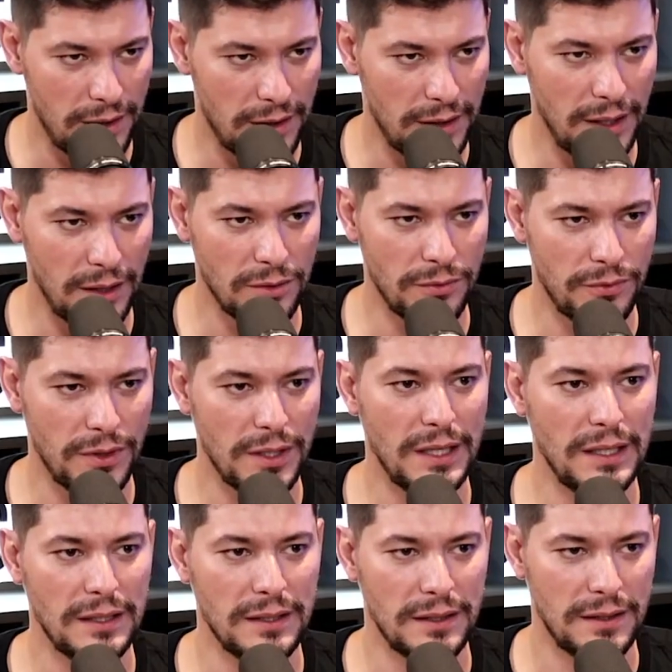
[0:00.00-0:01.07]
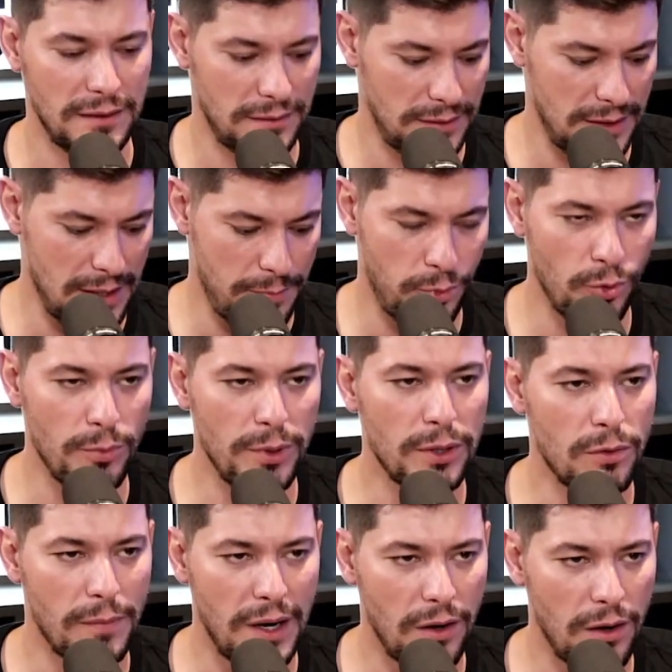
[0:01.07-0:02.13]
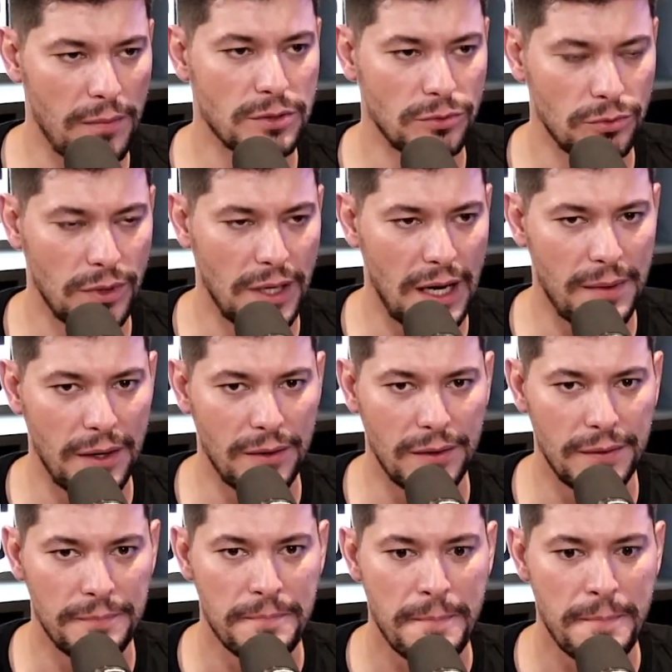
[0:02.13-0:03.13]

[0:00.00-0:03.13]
Né? Não estou falando nem é, público maior, mas um lugar maior.